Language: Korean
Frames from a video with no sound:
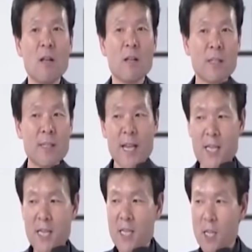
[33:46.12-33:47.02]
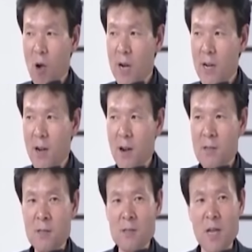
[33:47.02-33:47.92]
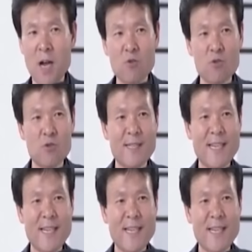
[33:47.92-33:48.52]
근데 이 이괄이라는 장수는